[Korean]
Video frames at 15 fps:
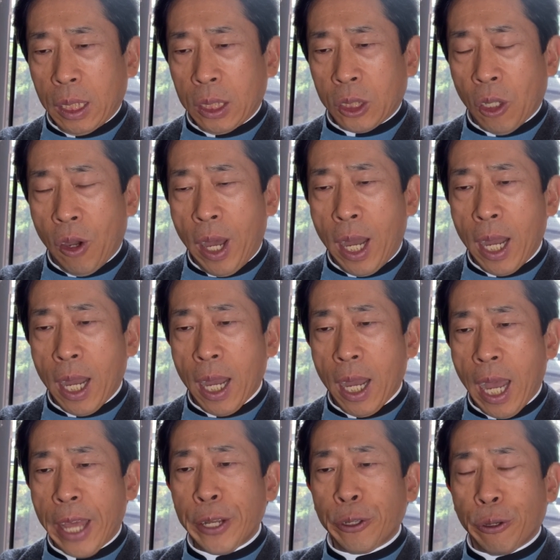
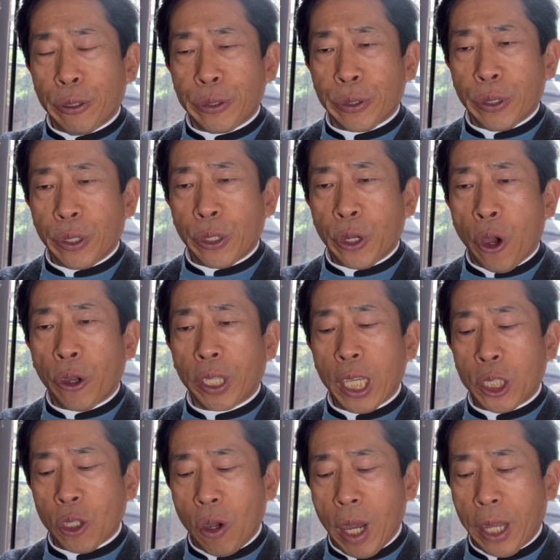저항하는 거죠. 거기에
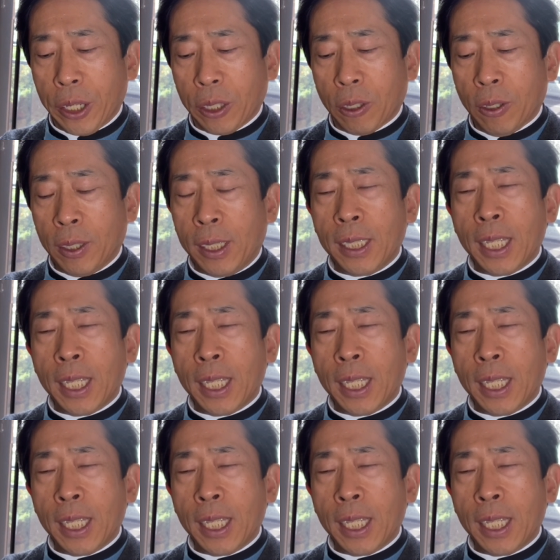저항하는 거.